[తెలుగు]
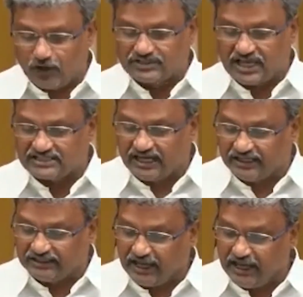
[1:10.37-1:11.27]
అనౌన్స్
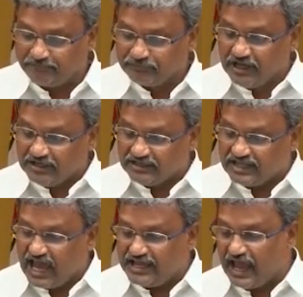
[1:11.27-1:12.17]
చేశాడంటే
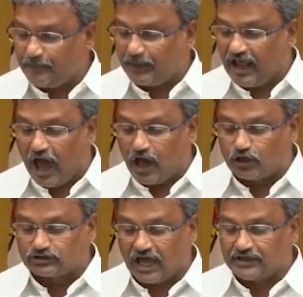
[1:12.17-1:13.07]
ఇదే ఏప్రిల్
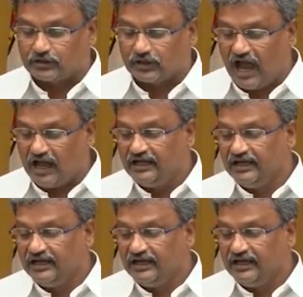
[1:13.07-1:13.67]
ఆరో తారీఖున